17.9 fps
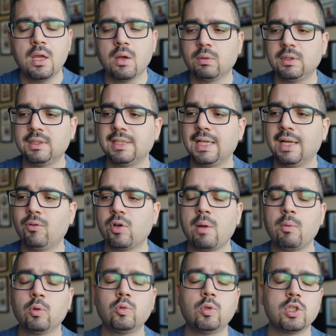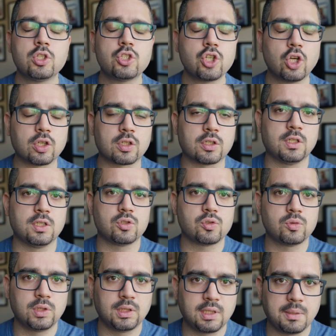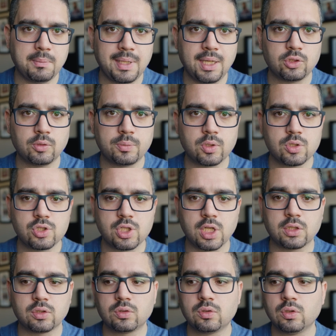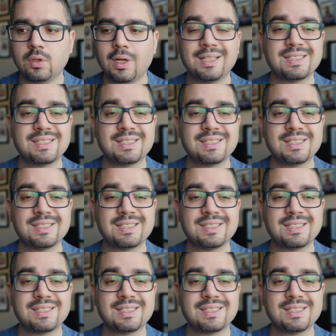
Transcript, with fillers: Quindi se lavoriamo due giorni su un determinato progetto,